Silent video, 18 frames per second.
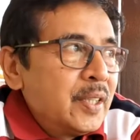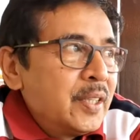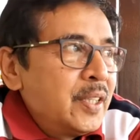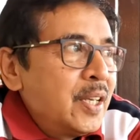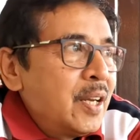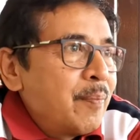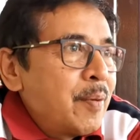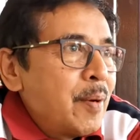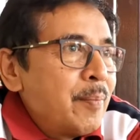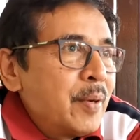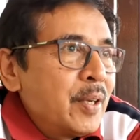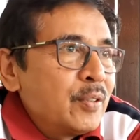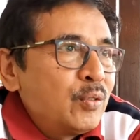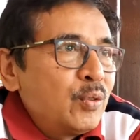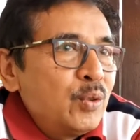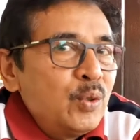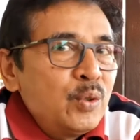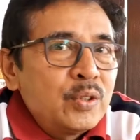Jadi
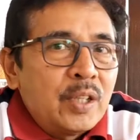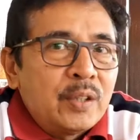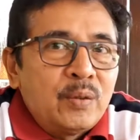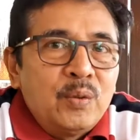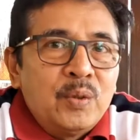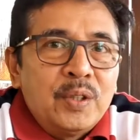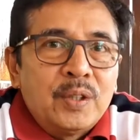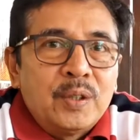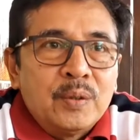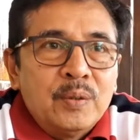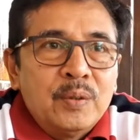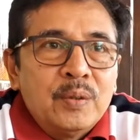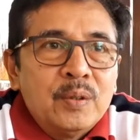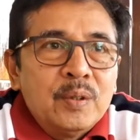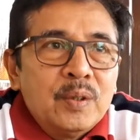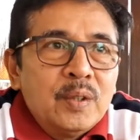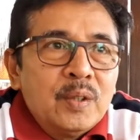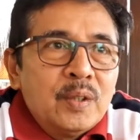1871 itu
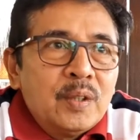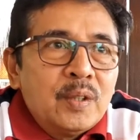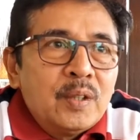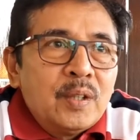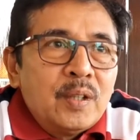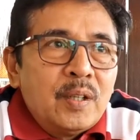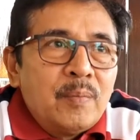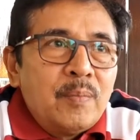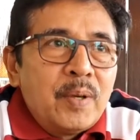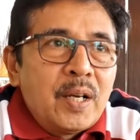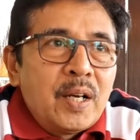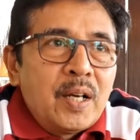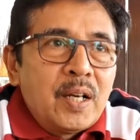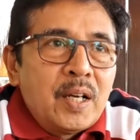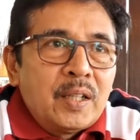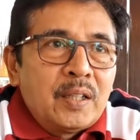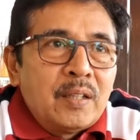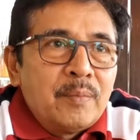eh,
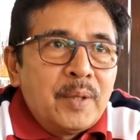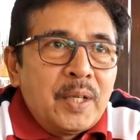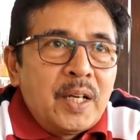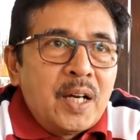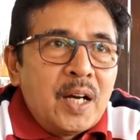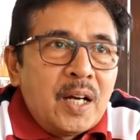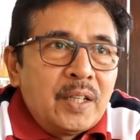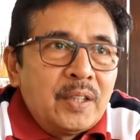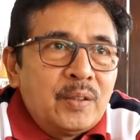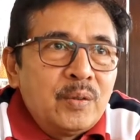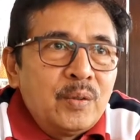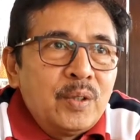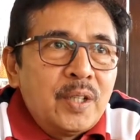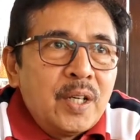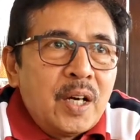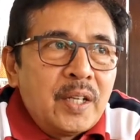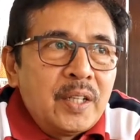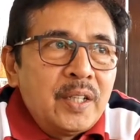berangkat ke Mekah
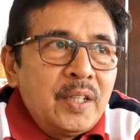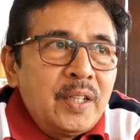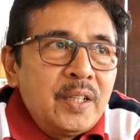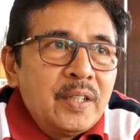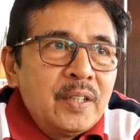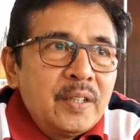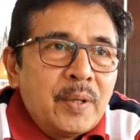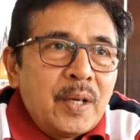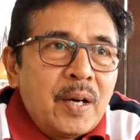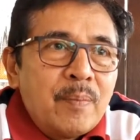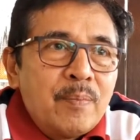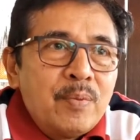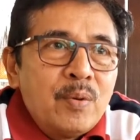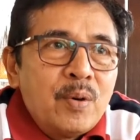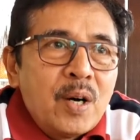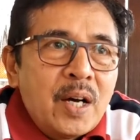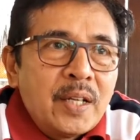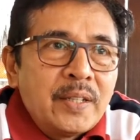itu dari
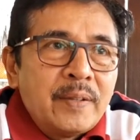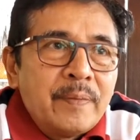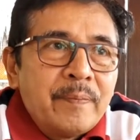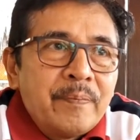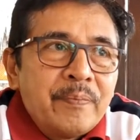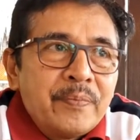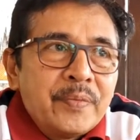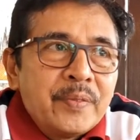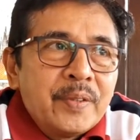pelabuhan